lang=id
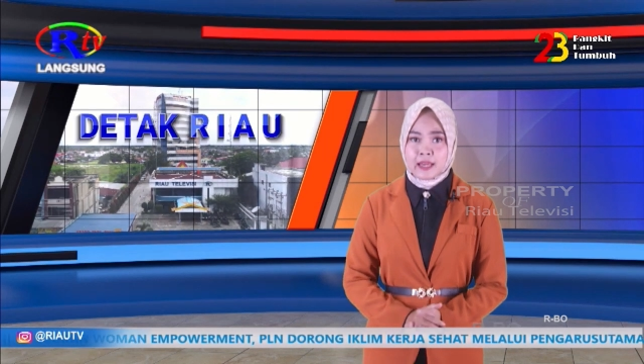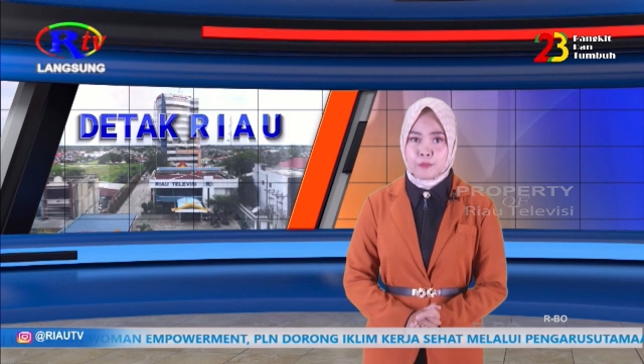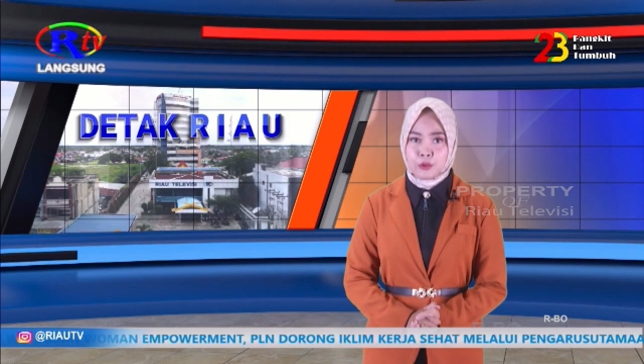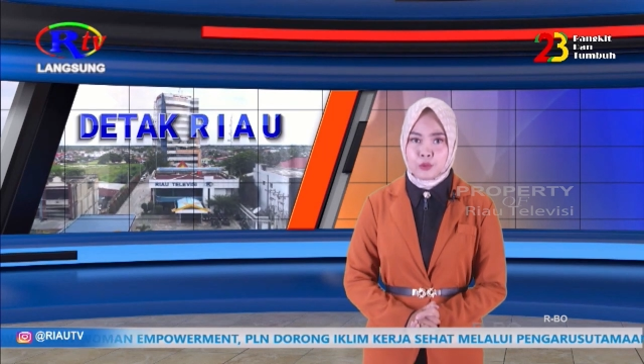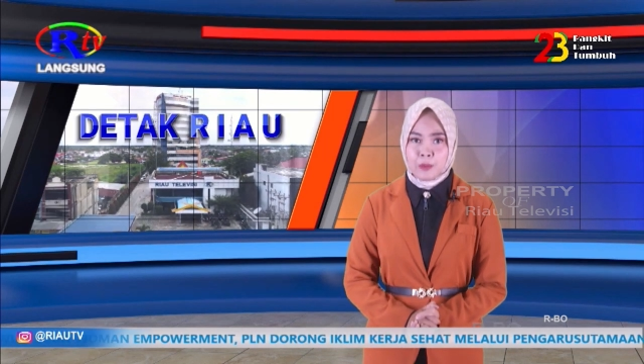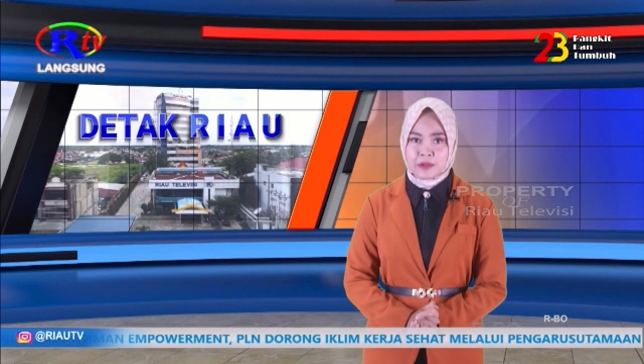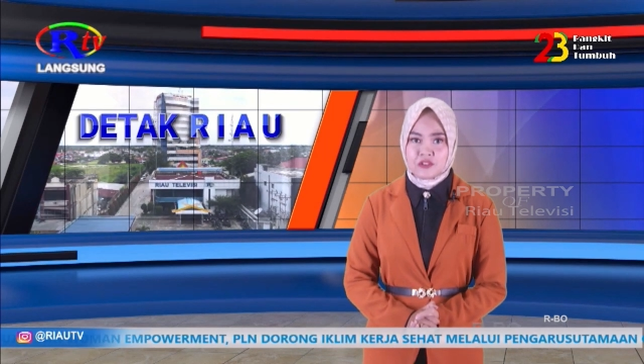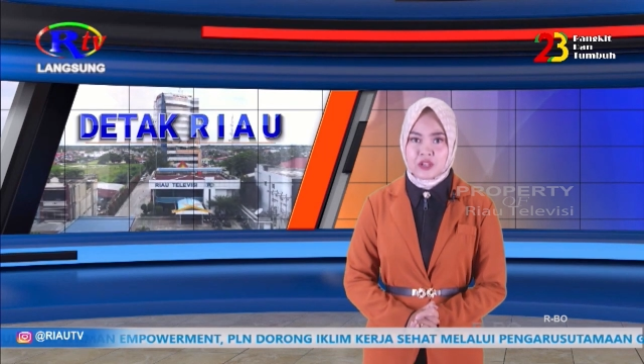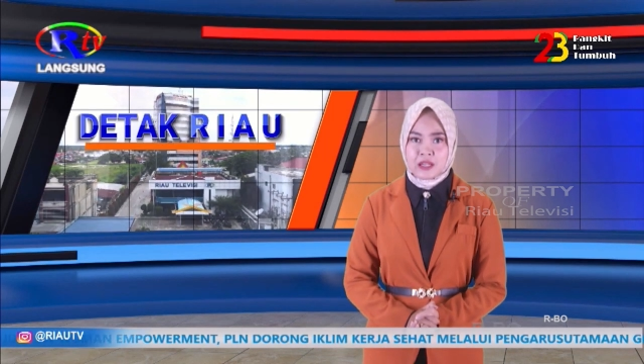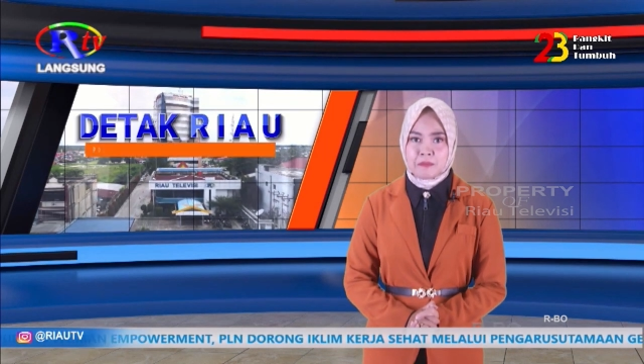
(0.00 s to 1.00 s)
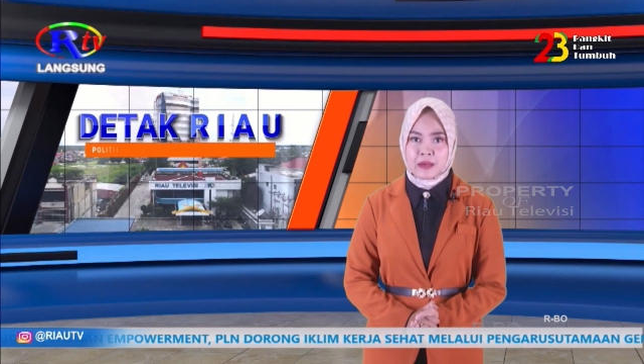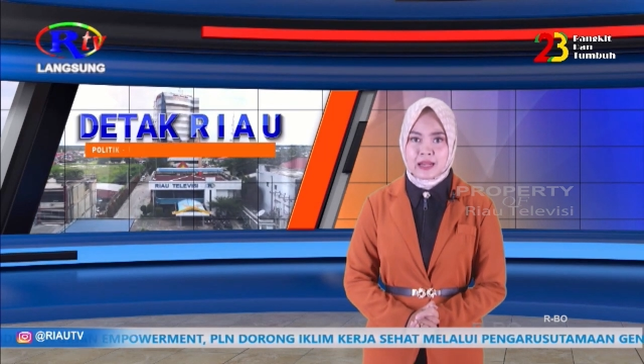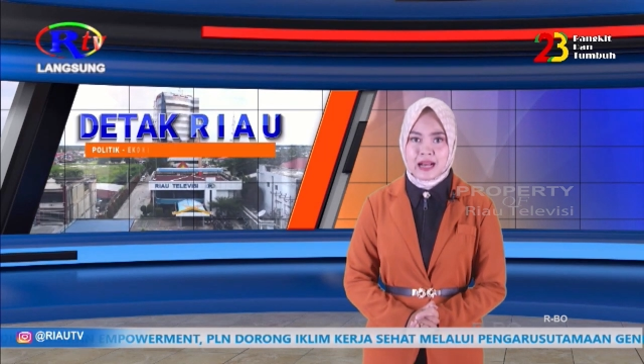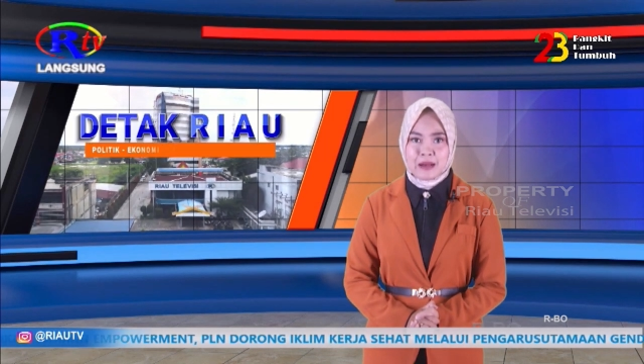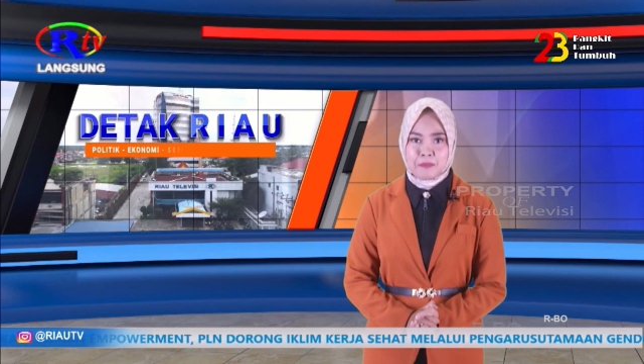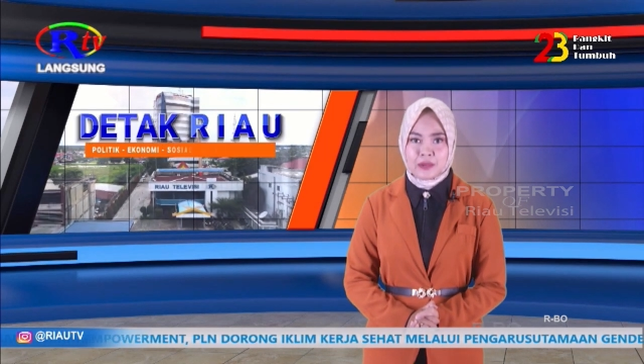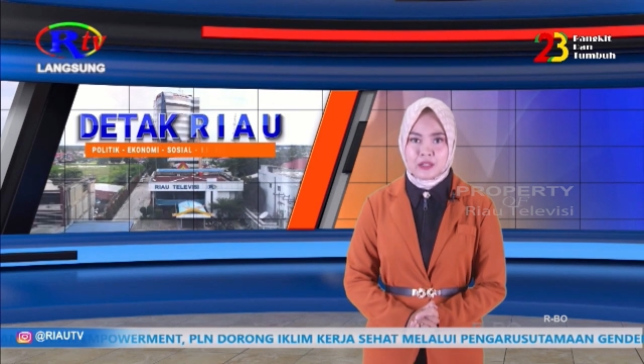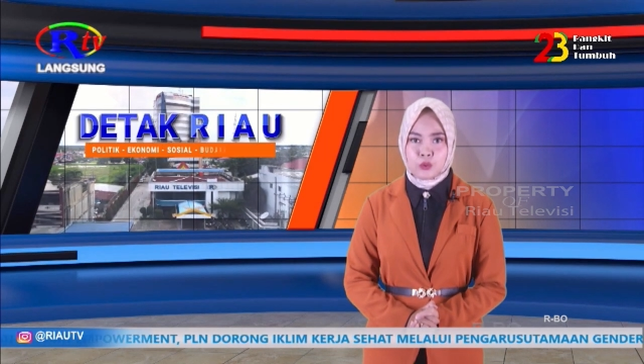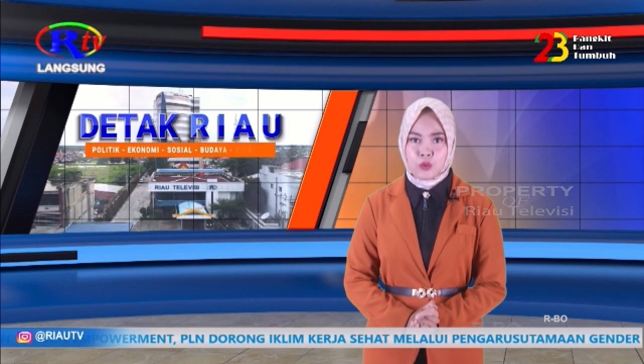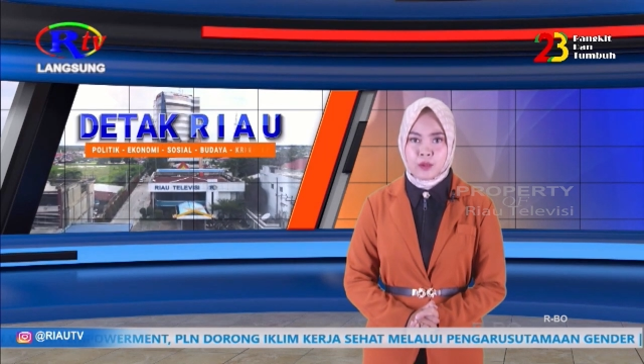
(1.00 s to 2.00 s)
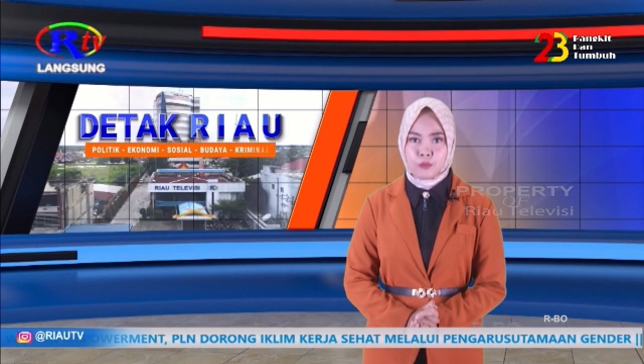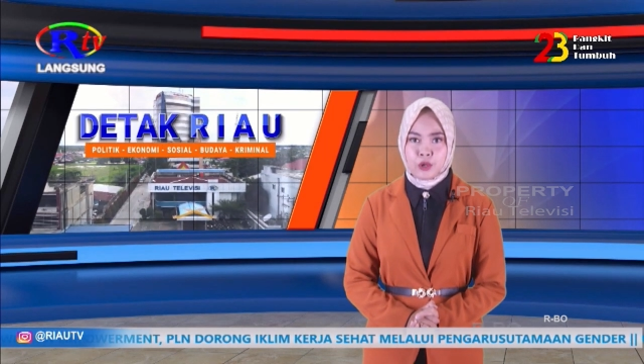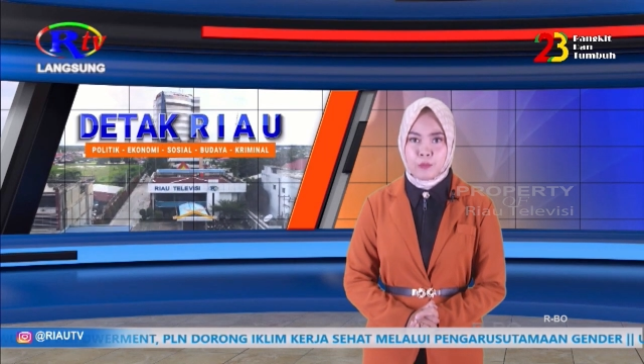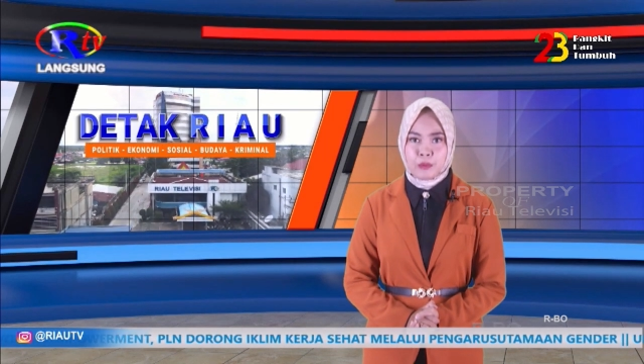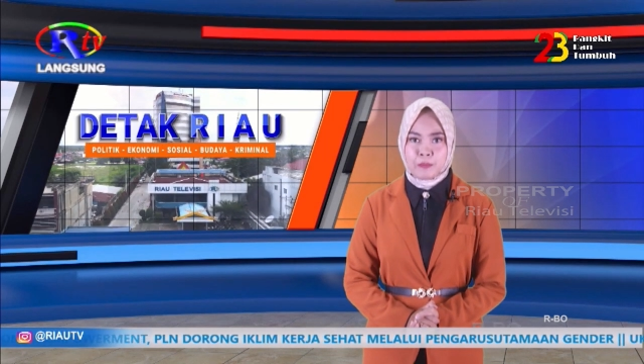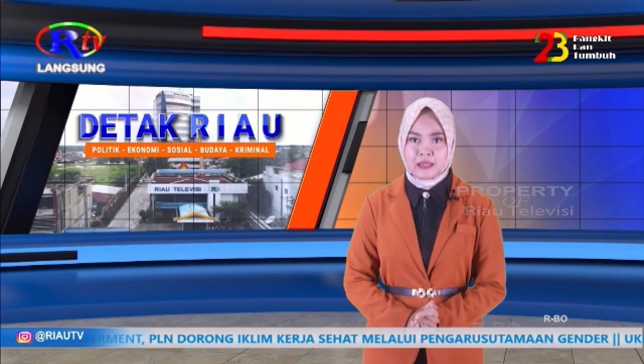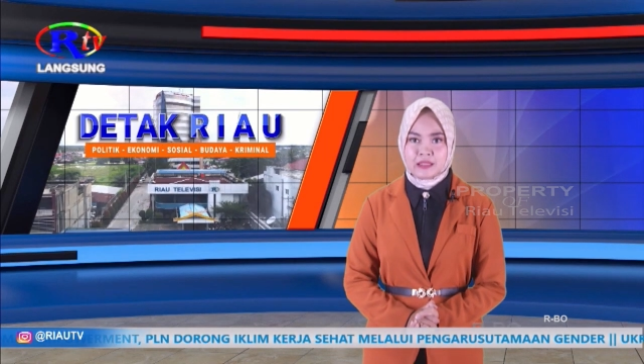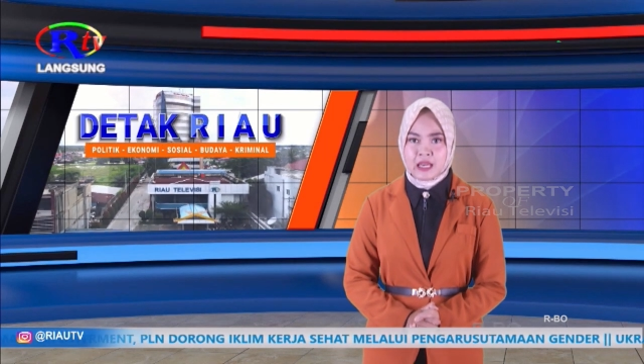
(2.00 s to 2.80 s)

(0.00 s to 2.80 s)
persen pada April 2024